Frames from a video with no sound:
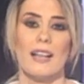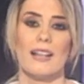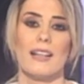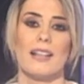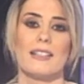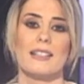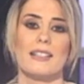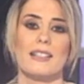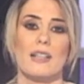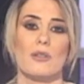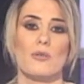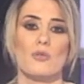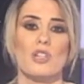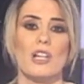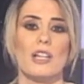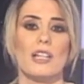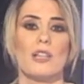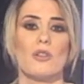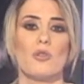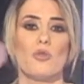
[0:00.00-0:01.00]
التي
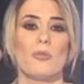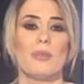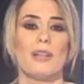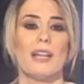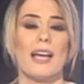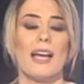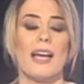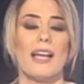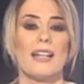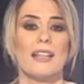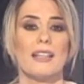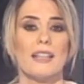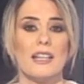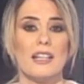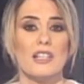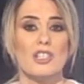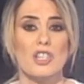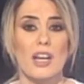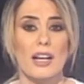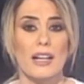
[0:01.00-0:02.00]
ستشكل بلا
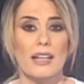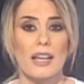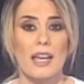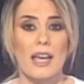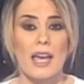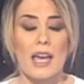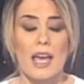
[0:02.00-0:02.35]
أدنى شك